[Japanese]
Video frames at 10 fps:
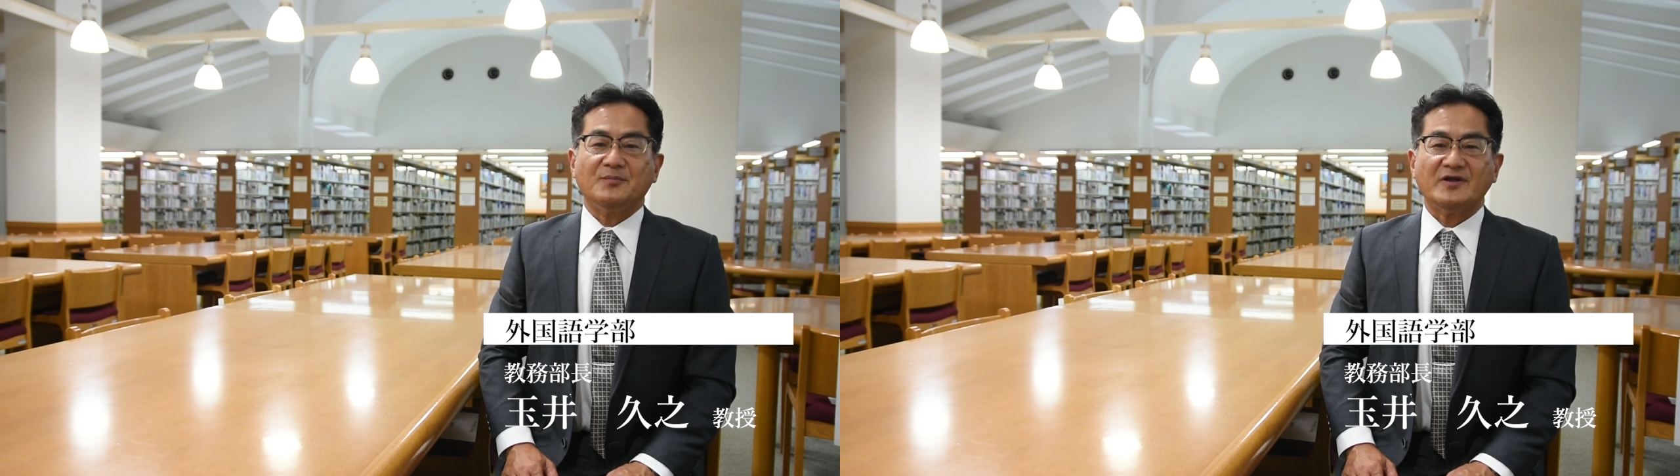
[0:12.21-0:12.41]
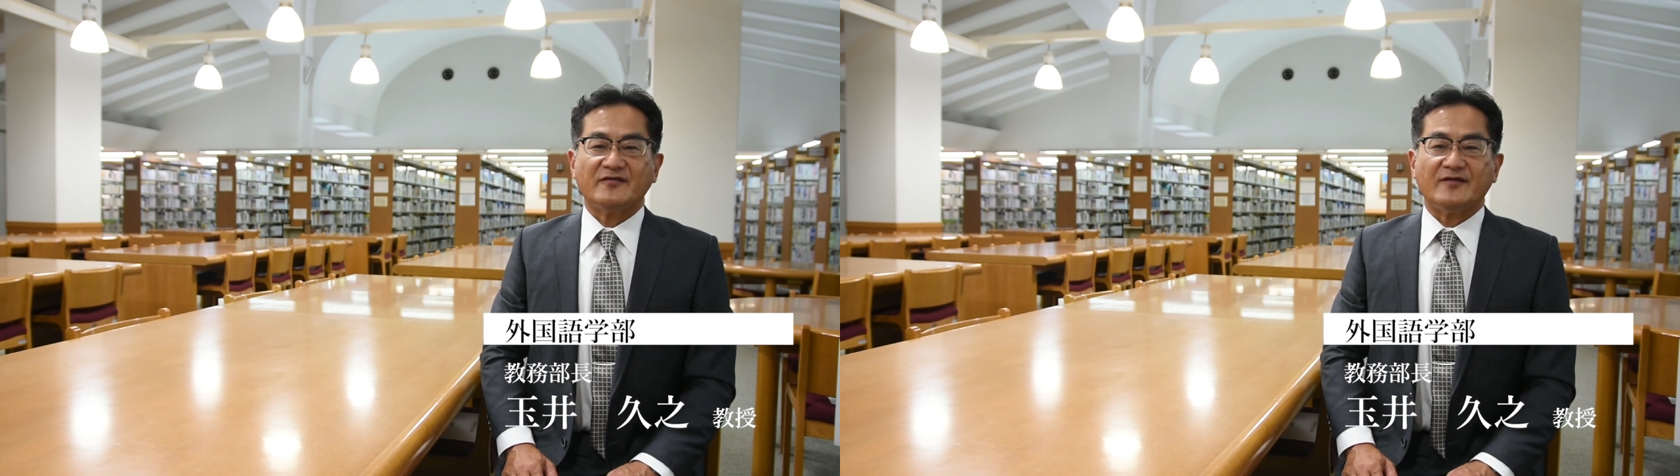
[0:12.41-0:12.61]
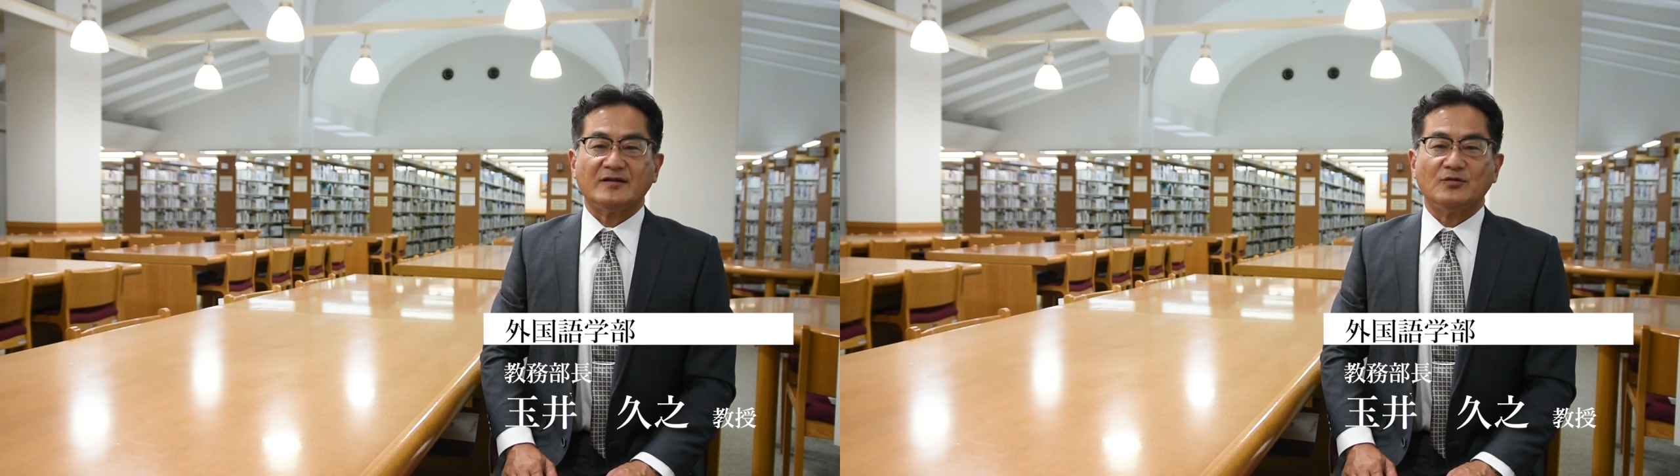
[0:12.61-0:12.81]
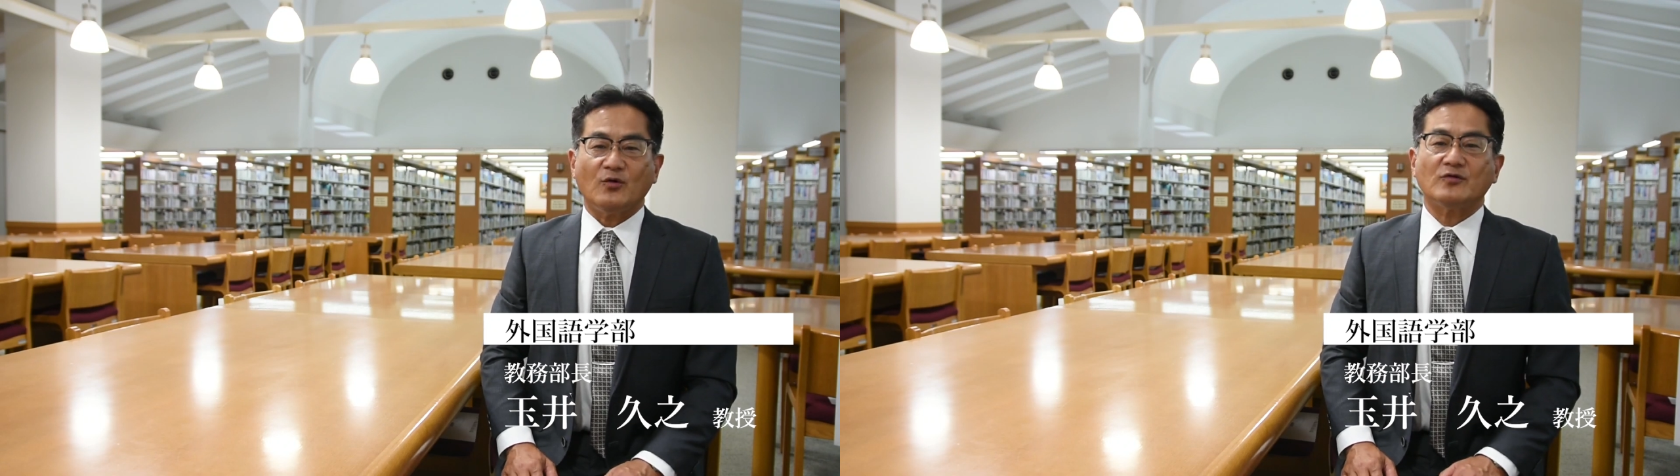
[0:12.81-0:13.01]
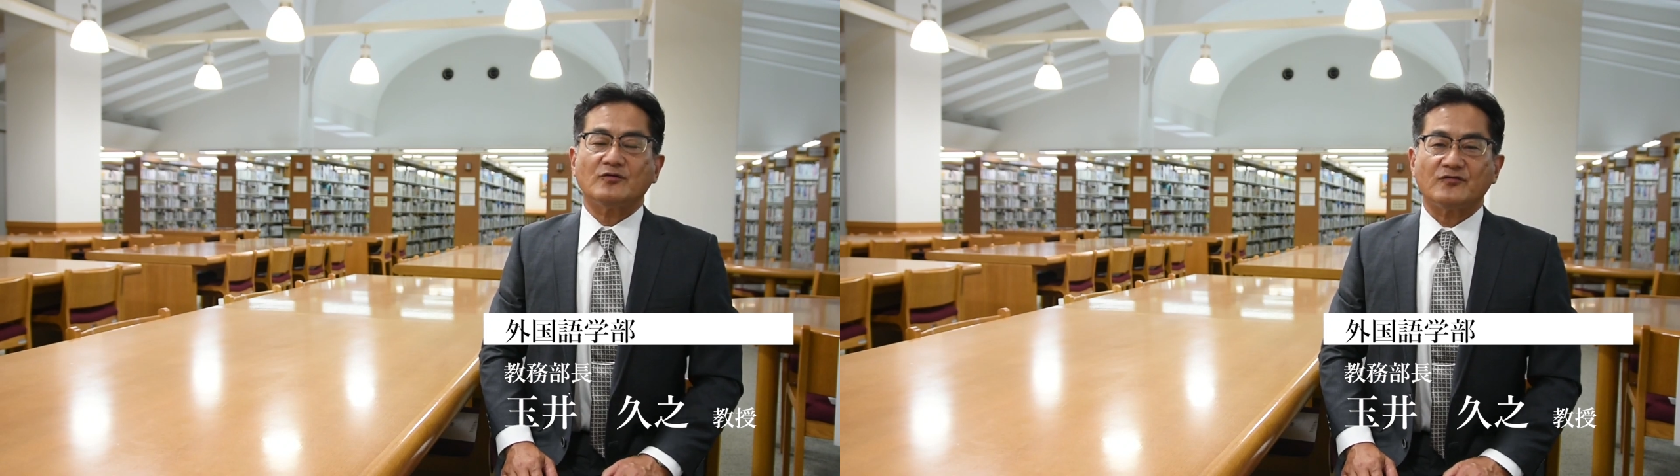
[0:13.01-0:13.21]
皆さん
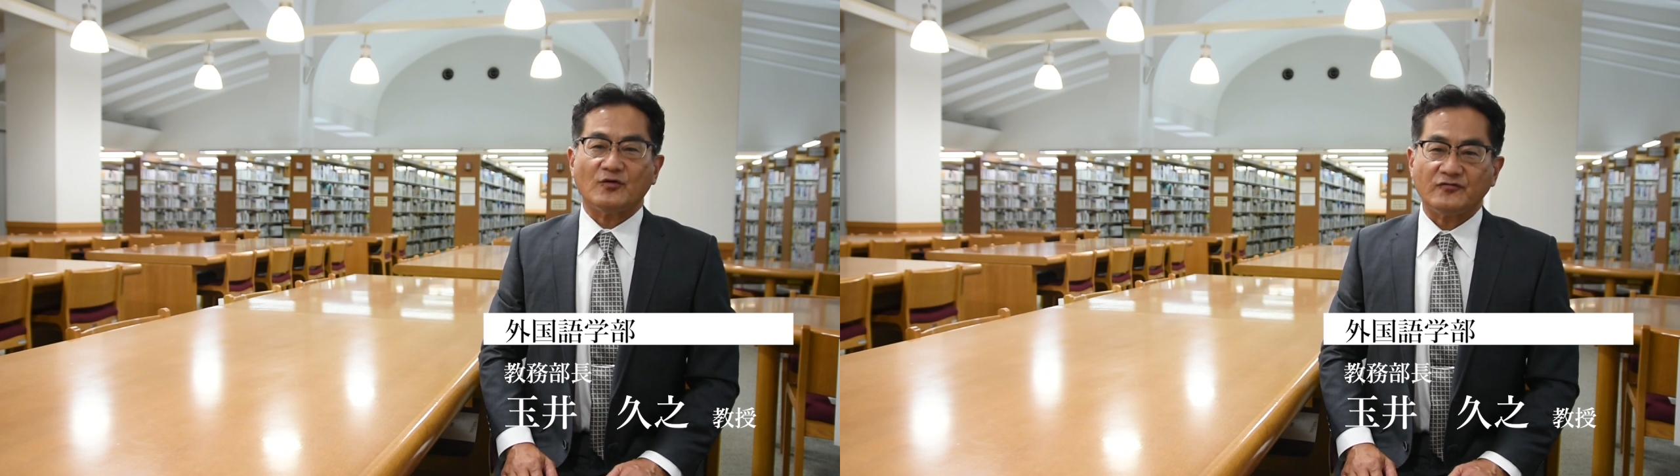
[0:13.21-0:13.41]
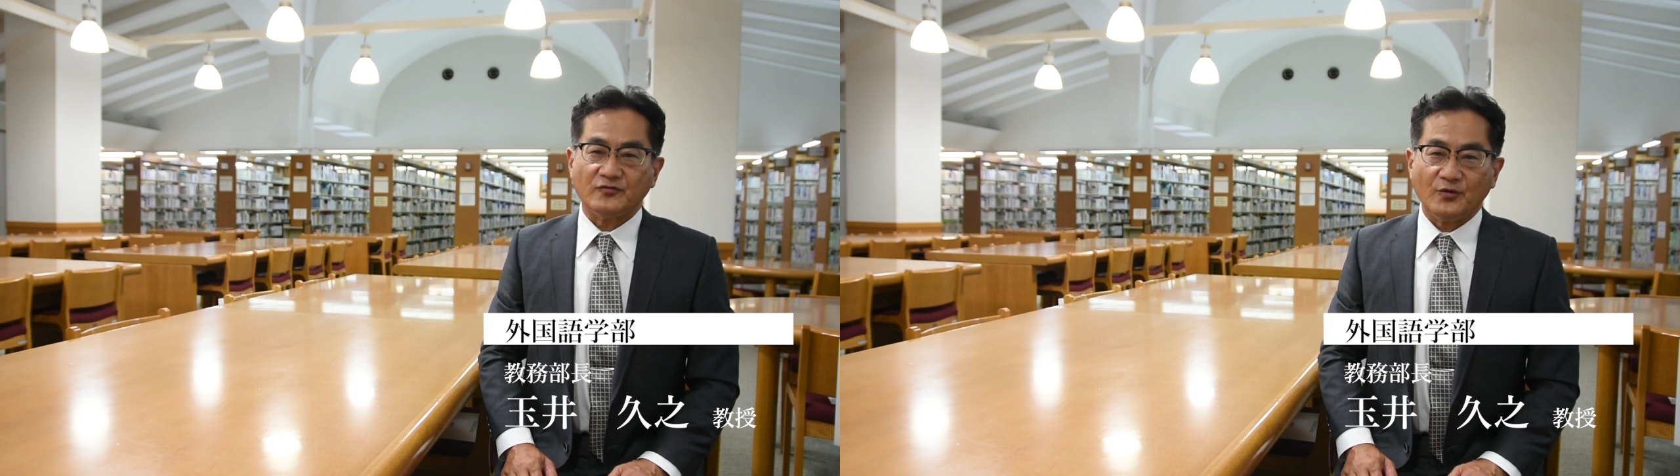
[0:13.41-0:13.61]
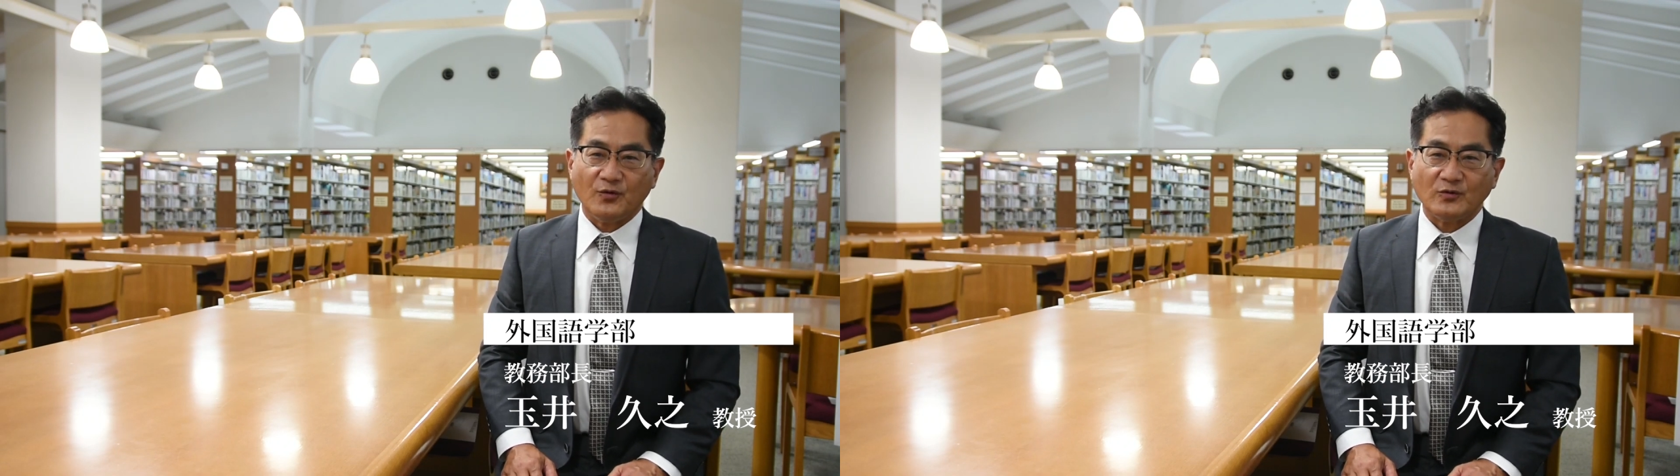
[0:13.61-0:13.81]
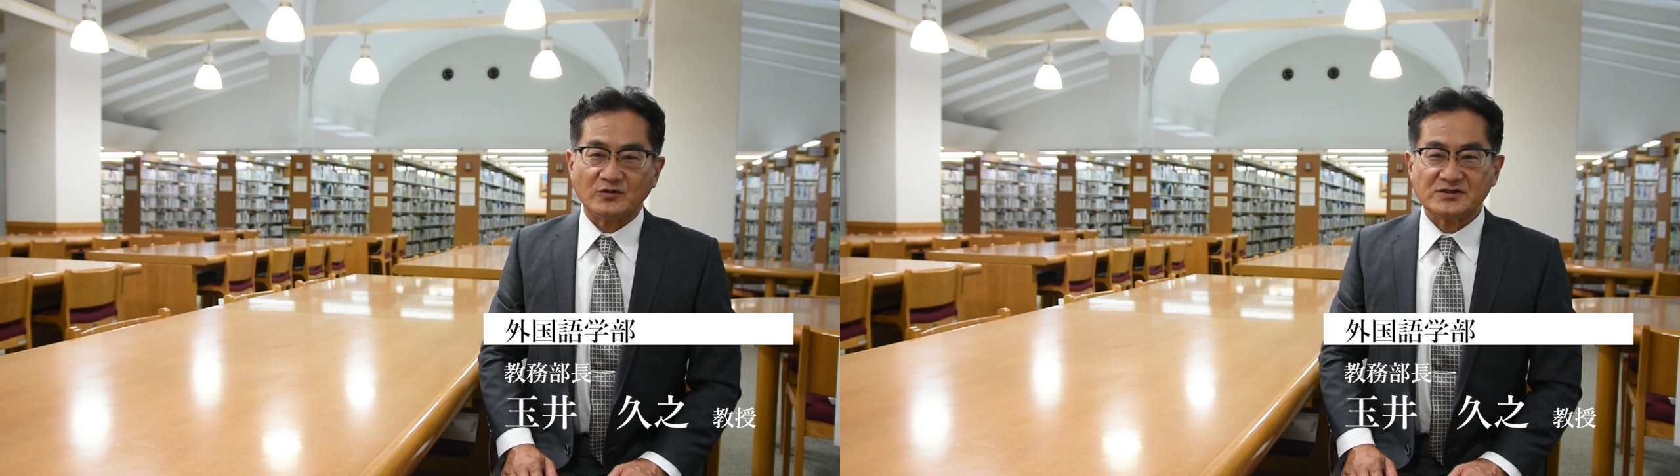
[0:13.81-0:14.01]
の卒業後の